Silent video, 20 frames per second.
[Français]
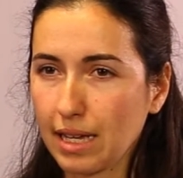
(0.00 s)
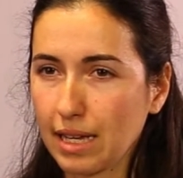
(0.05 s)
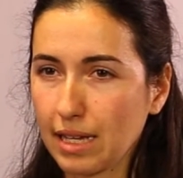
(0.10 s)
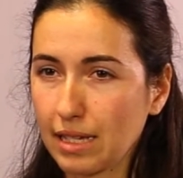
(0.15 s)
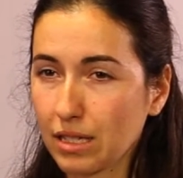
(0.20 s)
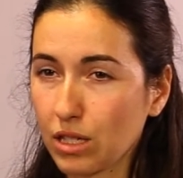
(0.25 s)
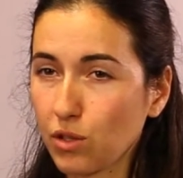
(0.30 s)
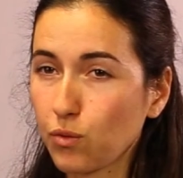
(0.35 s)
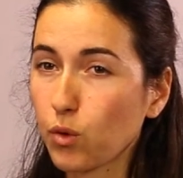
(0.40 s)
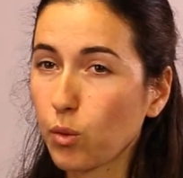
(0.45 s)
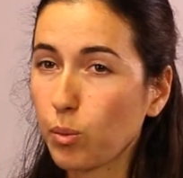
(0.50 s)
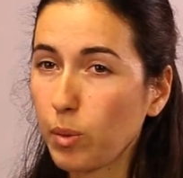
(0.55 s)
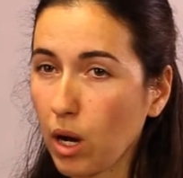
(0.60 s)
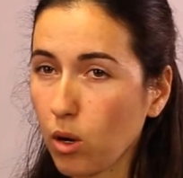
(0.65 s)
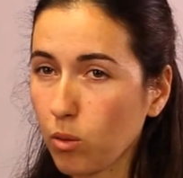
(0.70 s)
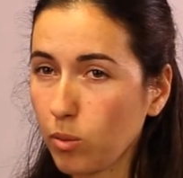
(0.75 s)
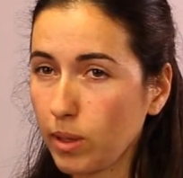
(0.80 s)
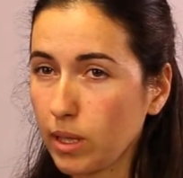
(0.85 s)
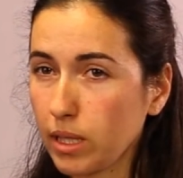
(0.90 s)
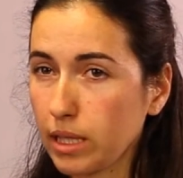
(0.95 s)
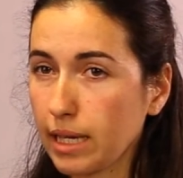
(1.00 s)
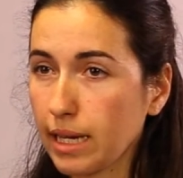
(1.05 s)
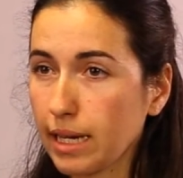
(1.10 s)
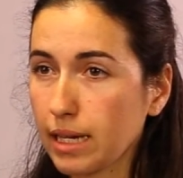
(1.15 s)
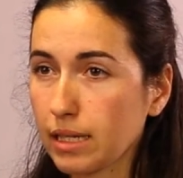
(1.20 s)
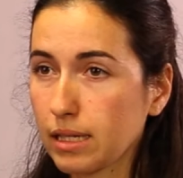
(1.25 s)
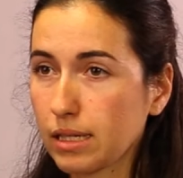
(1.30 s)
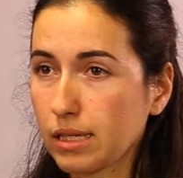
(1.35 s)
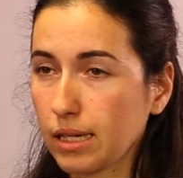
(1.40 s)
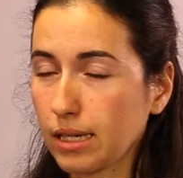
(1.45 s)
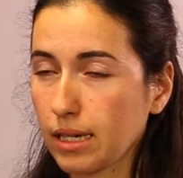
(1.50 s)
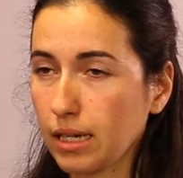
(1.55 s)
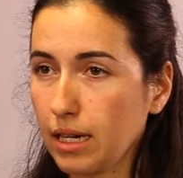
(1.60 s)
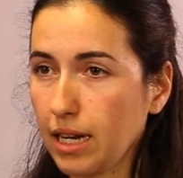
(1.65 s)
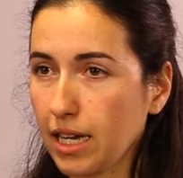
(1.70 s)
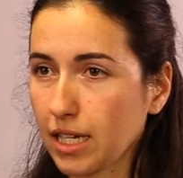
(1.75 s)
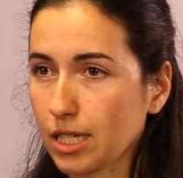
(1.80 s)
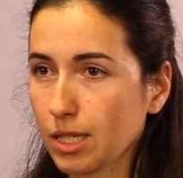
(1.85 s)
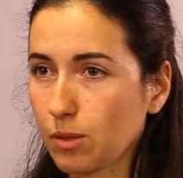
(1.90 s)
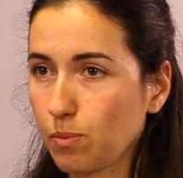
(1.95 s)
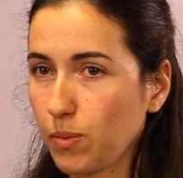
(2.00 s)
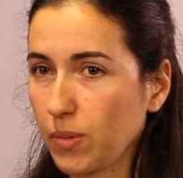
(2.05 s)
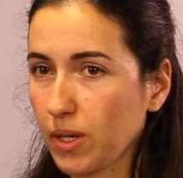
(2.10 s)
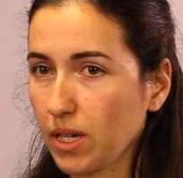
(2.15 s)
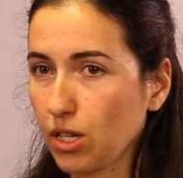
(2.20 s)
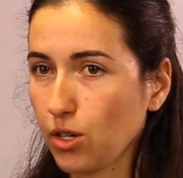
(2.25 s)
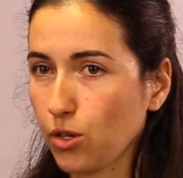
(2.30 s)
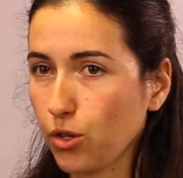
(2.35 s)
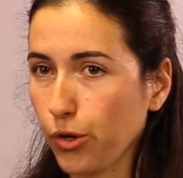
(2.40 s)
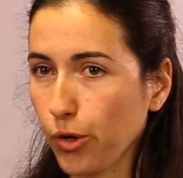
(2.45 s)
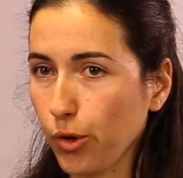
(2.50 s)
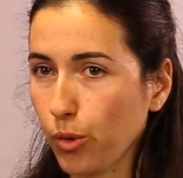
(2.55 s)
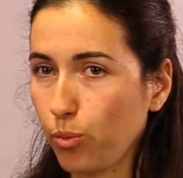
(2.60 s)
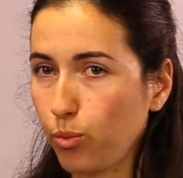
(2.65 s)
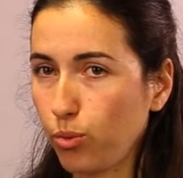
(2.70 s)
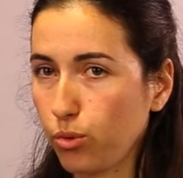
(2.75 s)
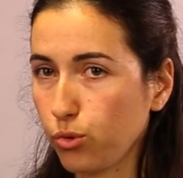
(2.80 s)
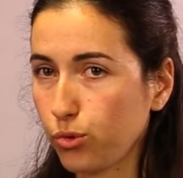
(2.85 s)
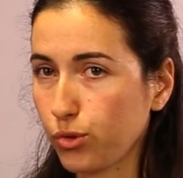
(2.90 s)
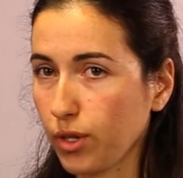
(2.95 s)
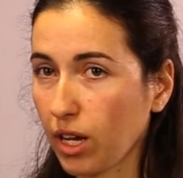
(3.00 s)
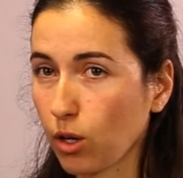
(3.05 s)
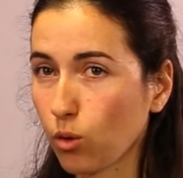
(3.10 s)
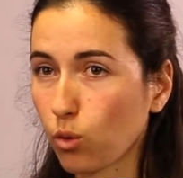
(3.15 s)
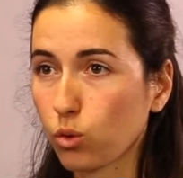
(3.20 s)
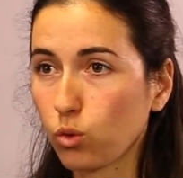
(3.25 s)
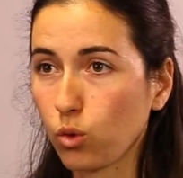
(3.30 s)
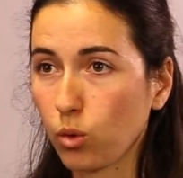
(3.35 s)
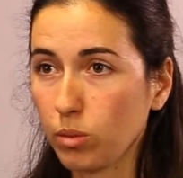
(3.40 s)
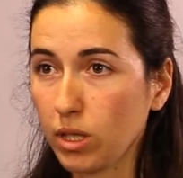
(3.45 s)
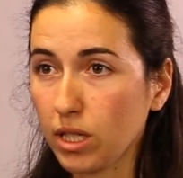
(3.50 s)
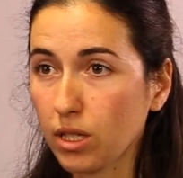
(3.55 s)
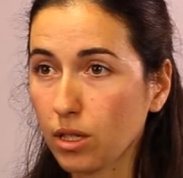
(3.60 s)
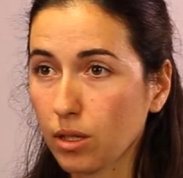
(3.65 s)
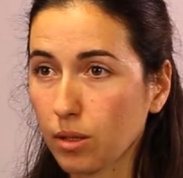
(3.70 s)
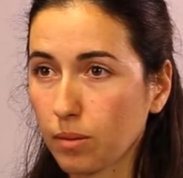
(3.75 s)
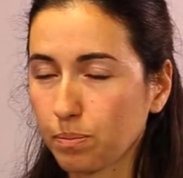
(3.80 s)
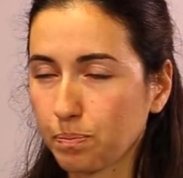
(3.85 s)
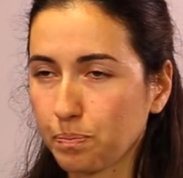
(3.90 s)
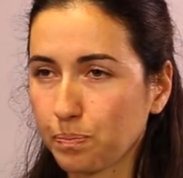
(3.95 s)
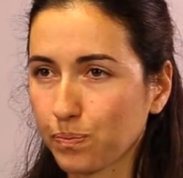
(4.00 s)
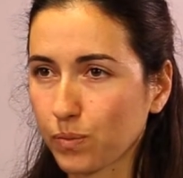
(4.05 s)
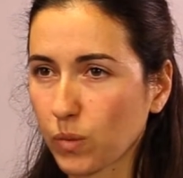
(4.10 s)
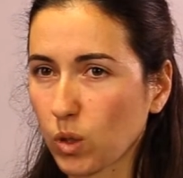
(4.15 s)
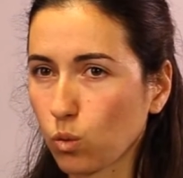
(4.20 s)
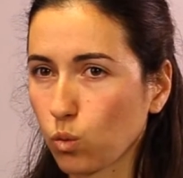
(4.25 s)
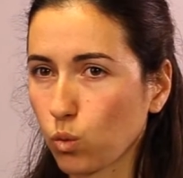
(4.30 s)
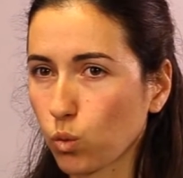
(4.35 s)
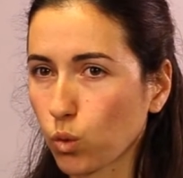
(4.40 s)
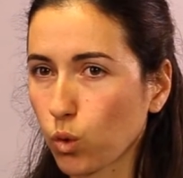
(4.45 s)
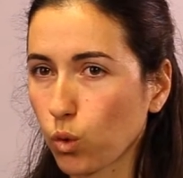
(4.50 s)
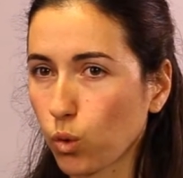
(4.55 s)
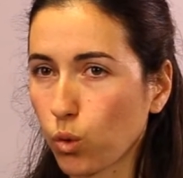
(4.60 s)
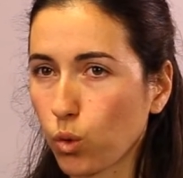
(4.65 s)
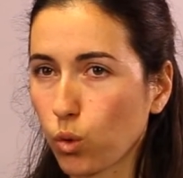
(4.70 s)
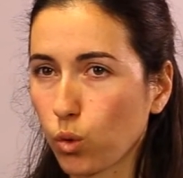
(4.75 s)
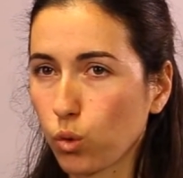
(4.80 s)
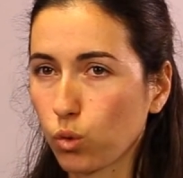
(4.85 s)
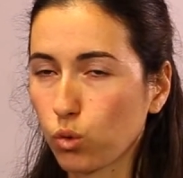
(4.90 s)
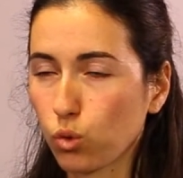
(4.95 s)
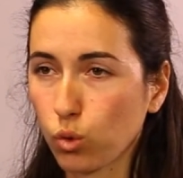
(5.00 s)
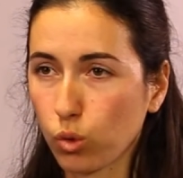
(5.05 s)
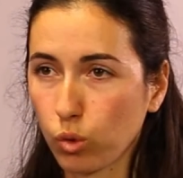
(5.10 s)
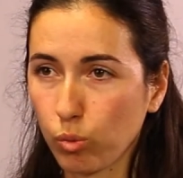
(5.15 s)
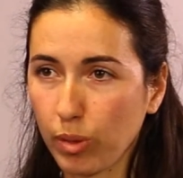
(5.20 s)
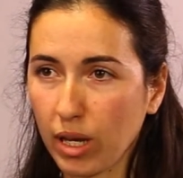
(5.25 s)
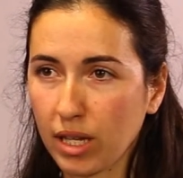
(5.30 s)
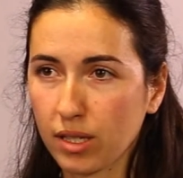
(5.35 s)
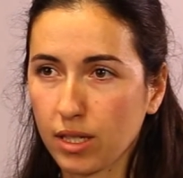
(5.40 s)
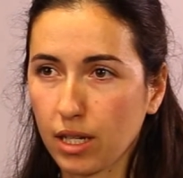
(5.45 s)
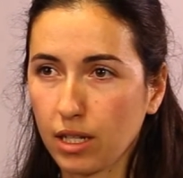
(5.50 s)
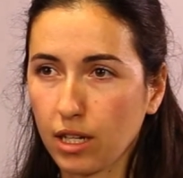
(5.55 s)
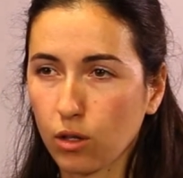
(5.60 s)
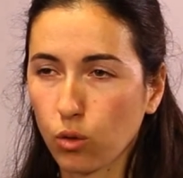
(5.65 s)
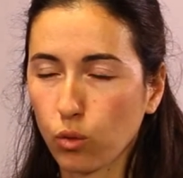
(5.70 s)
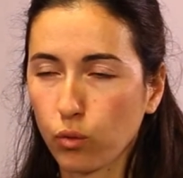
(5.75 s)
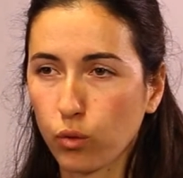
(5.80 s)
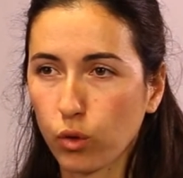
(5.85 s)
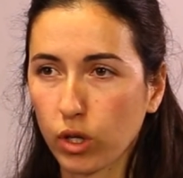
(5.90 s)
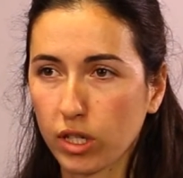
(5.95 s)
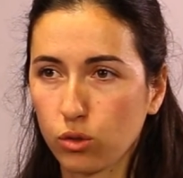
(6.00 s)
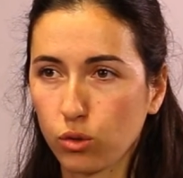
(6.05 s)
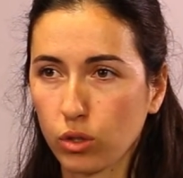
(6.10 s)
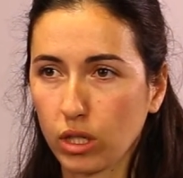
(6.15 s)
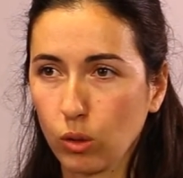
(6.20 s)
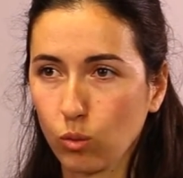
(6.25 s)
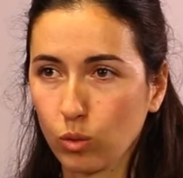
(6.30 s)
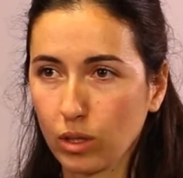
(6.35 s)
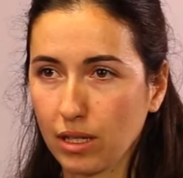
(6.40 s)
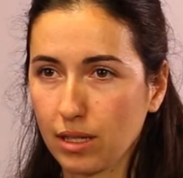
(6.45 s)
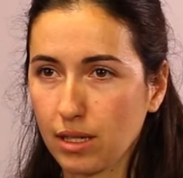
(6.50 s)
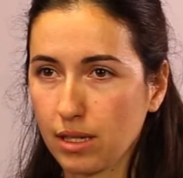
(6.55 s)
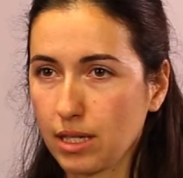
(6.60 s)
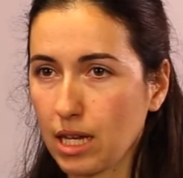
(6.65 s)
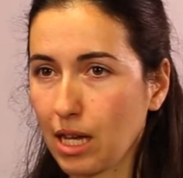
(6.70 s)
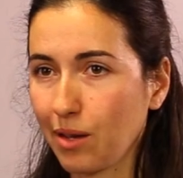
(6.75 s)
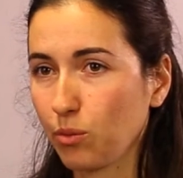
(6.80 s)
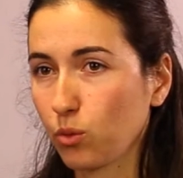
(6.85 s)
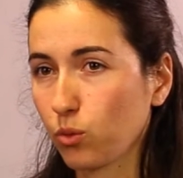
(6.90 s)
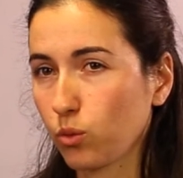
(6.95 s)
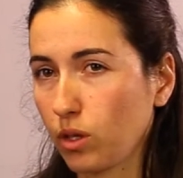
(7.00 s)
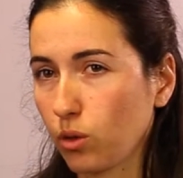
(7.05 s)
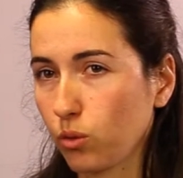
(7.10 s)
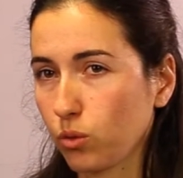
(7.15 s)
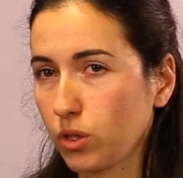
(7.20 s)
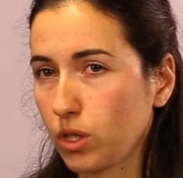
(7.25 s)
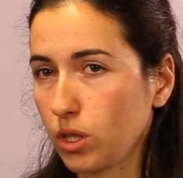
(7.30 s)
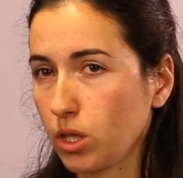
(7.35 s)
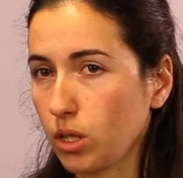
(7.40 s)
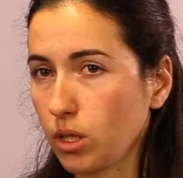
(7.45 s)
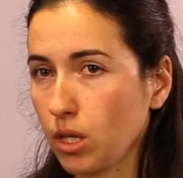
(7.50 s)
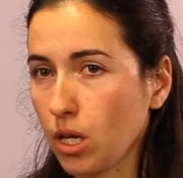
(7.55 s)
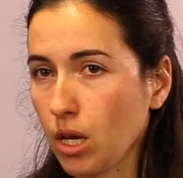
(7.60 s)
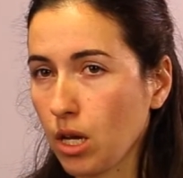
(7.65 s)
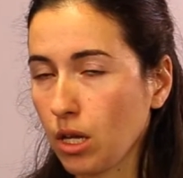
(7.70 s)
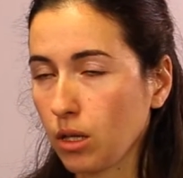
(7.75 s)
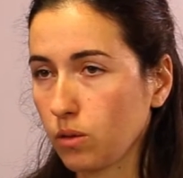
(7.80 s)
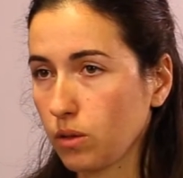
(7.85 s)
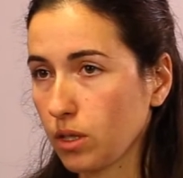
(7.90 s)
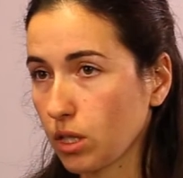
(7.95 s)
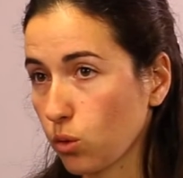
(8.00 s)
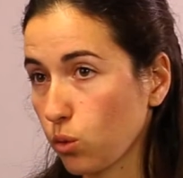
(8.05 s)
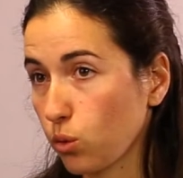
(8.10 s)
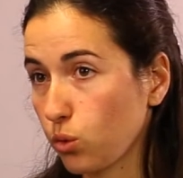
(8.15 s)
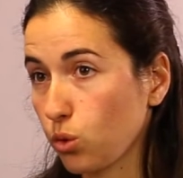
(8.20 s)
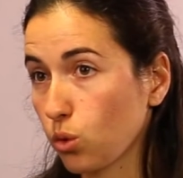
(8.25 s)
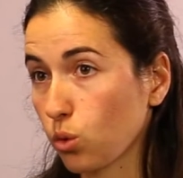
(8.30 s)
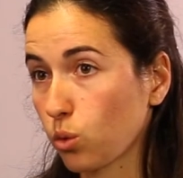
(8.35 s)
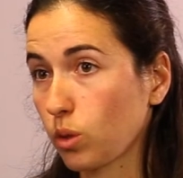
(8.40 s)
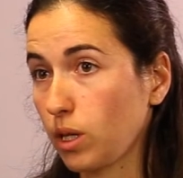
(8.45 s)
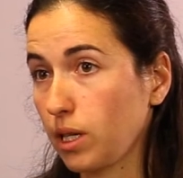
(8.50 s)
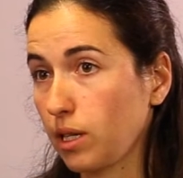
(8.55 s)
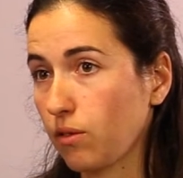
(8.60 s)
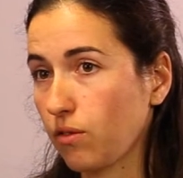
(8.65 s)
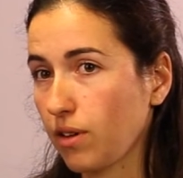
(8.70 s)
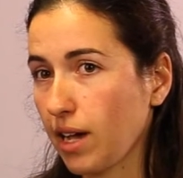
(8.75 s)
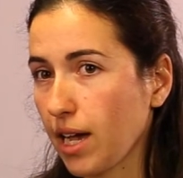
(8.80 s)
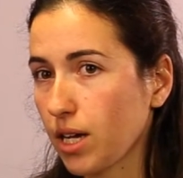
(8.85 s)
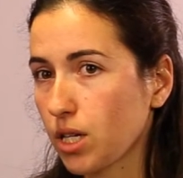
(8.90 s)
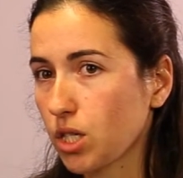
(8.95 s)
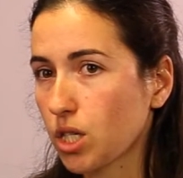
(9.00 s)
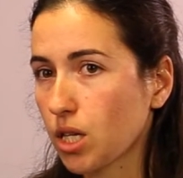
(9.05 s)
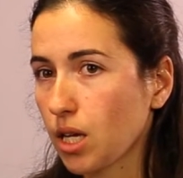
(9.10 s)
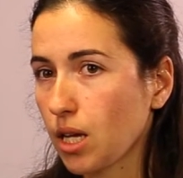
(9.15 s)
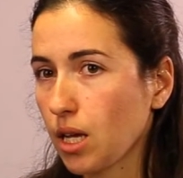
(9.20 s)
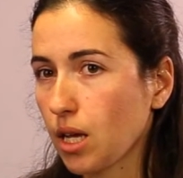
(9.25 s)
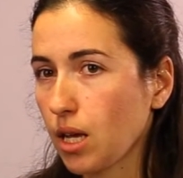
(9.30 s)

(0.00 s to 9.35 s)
Et ce qu'il ne faut pas oublier, c'est l'aspect euh, plus agronomique. Donc euh, sur une parcelle d'agroforesterie, on a des arbres, mais on a aussi des cultures ou de l'élevage.